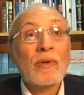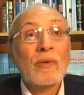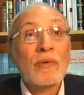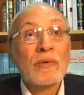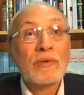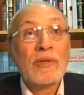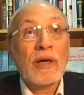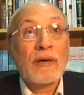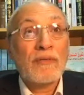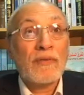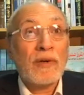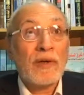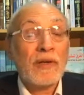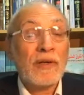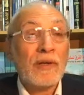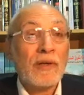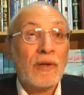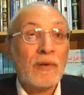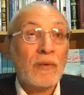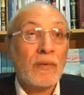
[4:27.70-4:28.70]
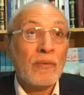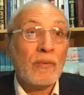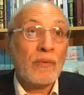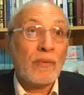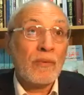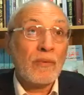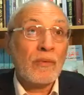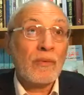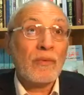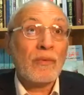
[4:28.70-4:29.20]
وجعفرية
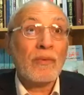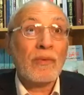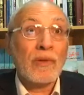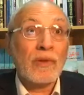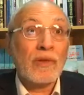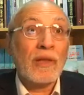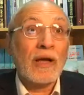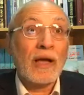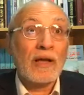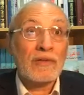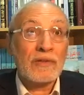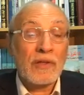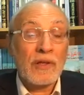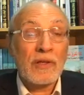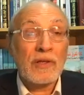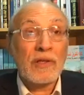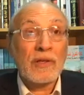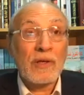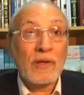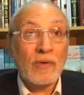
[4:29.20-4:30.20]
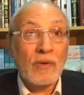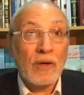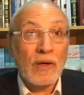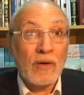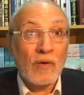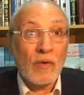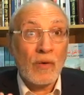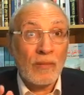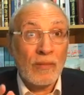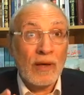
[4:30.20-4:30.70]
واثنا عشرية
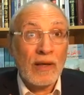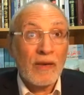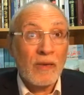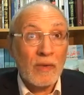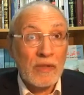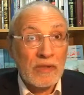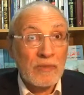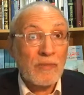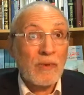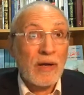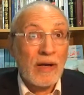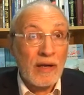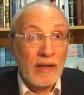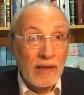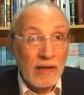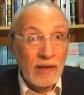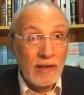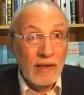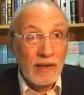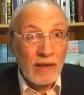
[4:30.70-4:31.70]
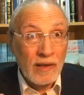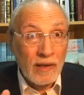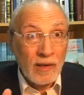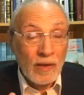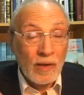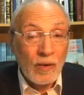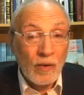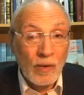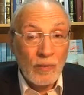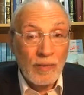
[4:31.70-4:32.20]
وإسماعيلية
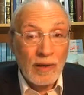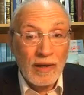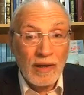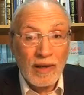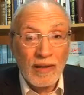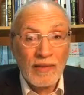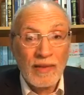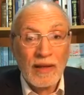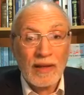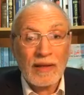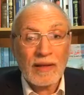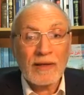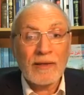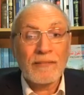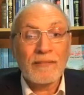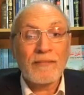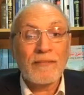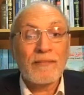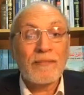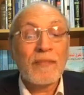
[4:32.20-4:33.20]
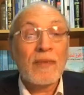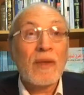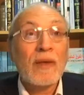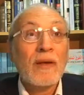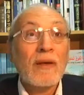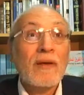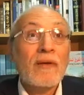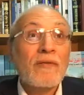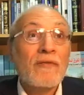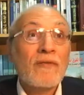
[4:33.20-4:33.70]
وما إلى ذلك
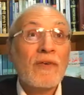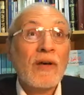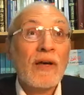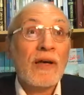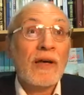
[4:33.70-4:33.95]
ف